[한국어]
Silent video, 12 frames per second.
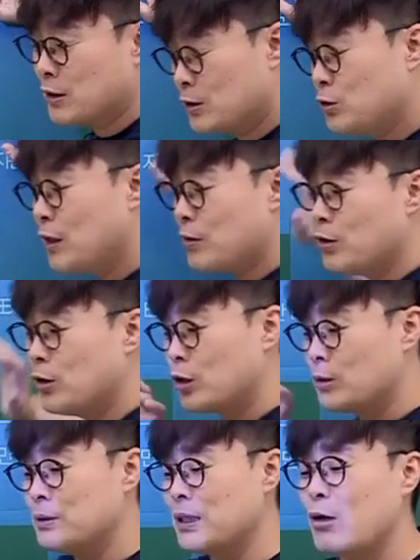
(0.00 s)
그 중에서
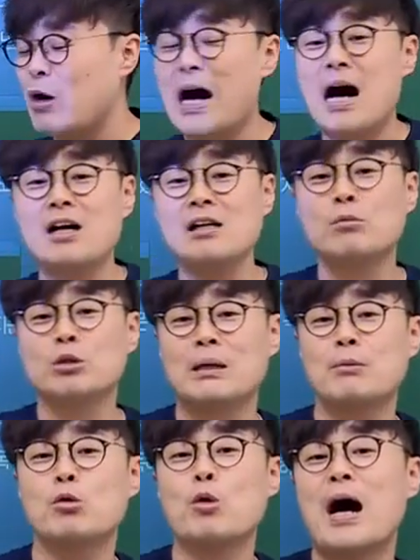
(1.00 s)
여러분이 과학을
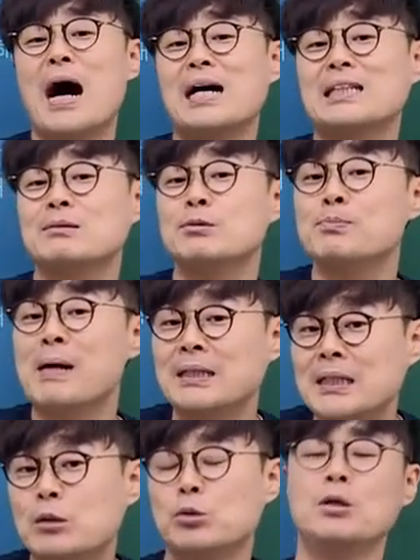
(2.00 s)
못하면 과학
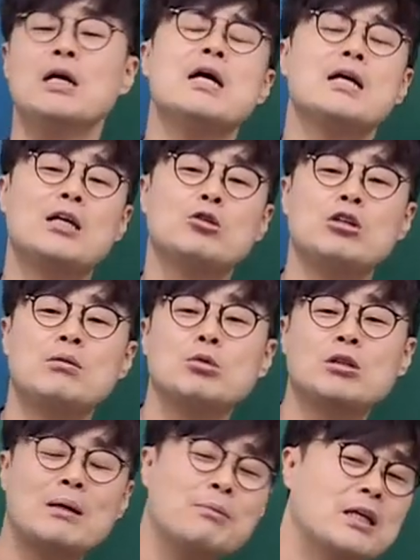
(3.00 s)
지문만이라도 기술을
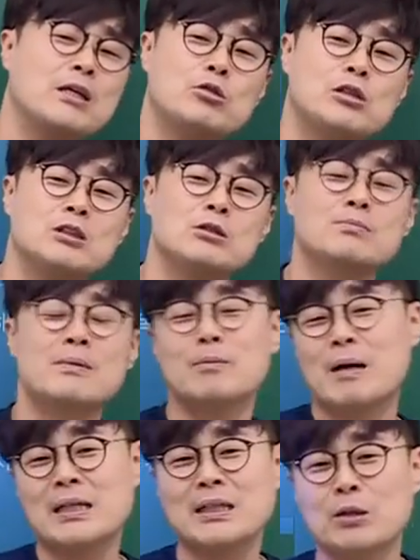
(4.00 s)
못하면 기술
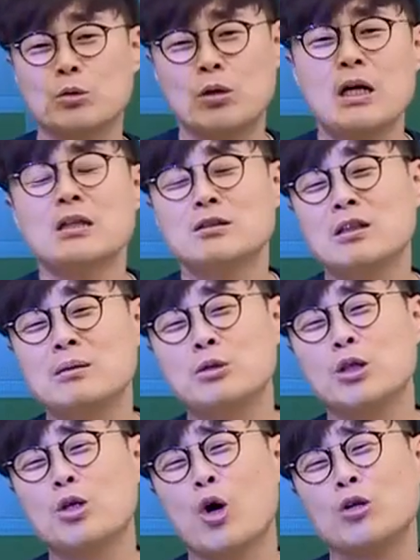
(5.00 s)
지문만이라도 선생님
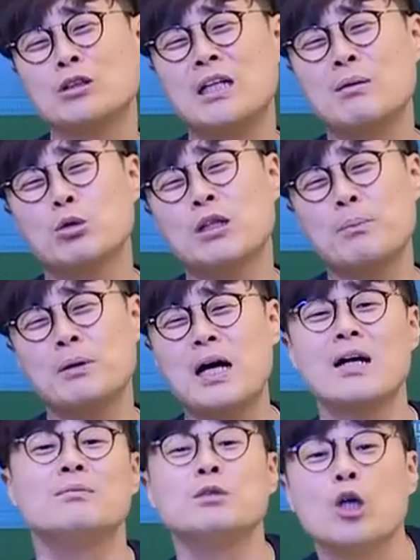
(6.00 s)
전 경제를
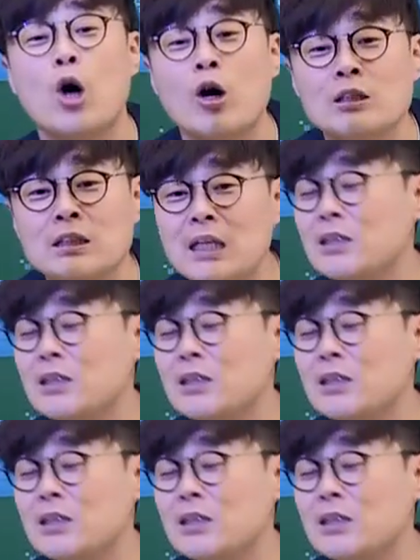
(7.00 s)
못합니다. 그럼 경제